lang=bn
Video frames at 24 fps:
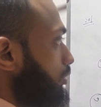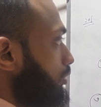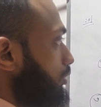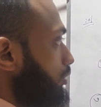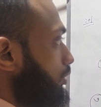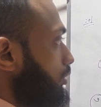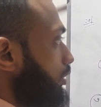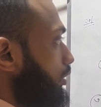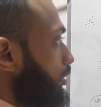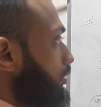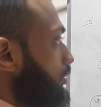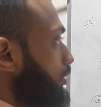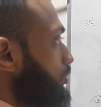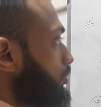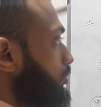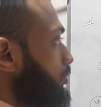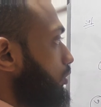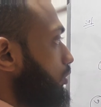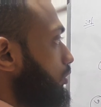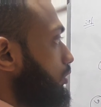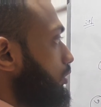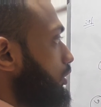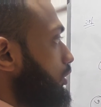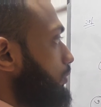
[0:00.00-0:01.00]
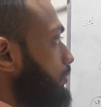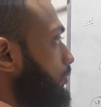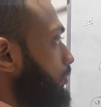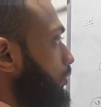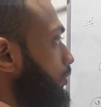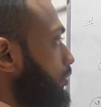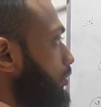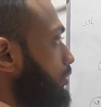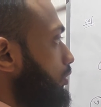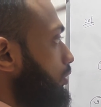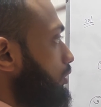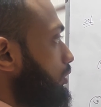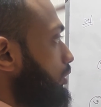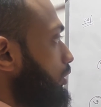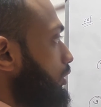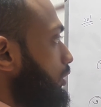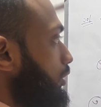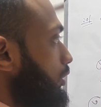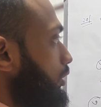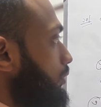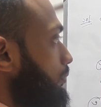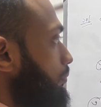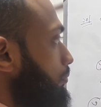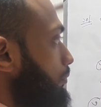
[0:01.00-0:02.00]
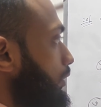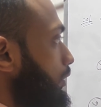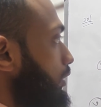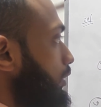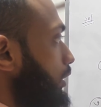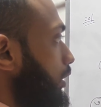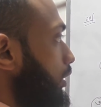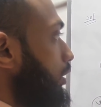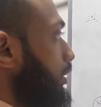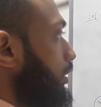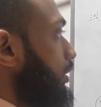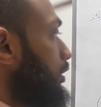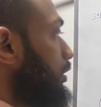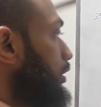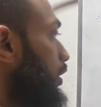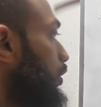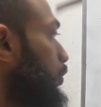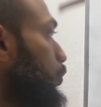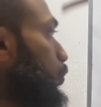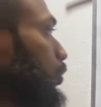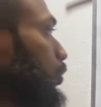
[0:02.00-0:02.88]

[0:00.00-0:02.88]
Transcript: তিন হাজার ছত্রিশ বর্গ মিটার তাহলে